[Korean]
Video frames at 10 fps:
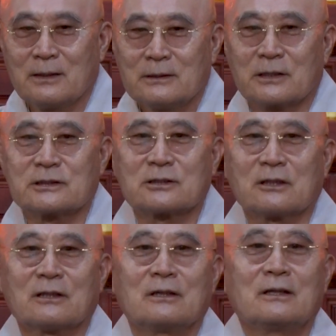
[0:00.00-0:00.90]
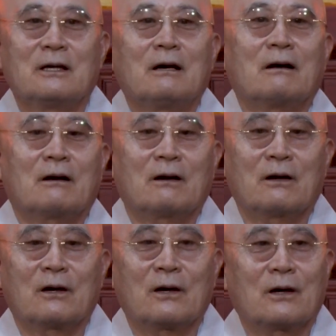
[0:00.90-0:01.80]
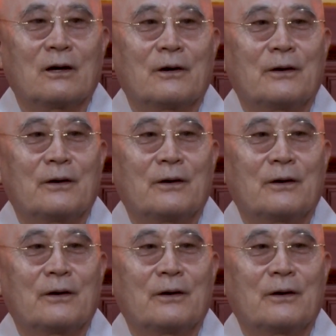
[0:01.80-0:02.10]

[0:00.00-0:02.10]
여기서 어,